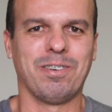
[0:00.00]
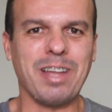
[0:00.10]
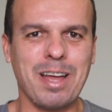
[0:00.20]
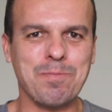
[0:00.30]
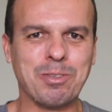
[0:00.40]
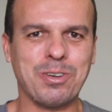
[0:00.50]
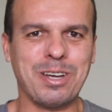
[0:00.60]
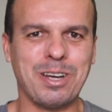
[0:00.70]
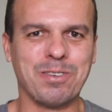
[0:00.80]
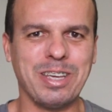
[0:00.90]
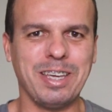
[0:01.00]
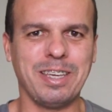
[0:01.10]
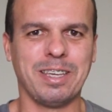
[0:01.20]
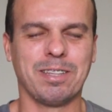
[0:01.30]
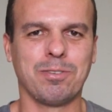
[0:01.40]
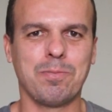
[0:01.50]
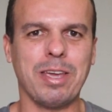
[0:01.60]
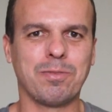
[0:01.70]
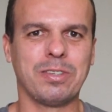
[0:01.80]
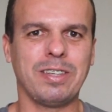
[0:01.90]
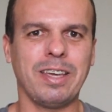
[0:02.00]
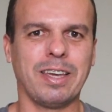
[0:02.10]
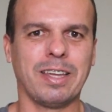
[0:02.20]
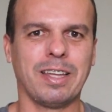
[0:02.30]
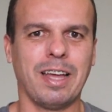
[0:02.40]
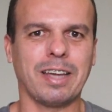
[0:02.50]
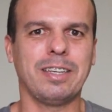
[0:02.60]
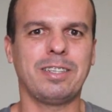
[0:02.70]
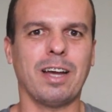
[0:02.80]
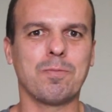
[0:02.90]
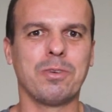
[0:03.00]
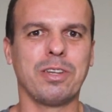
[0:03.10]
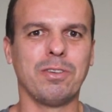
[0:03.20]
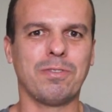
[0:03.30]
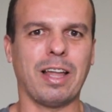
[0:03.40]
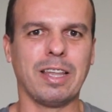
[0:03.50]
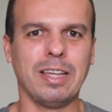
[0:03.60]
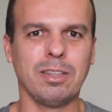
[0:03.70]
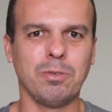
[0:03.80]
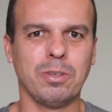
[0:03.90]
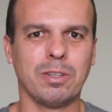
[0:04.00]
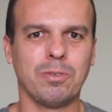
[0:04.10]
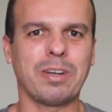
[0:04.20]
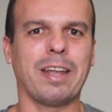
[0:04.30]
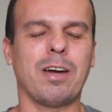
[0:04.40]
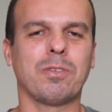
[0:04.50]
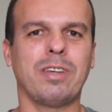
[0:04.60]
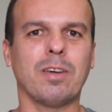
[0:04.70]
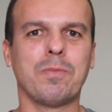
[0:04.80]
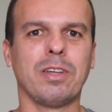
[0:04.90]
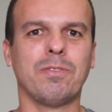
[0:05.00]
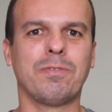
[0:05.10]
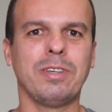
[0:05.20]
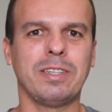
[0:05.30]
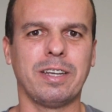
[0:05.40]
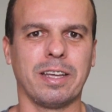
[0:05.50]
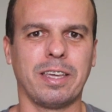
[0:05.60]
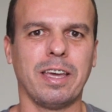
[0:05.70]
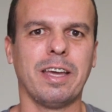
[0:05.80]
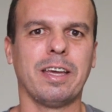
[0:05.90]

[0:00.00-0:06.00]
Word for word: Olá pessoal, e aí, tudo bem com você? Aqui Thiago Murilo falando do canal Thiago Murilo Food Truck.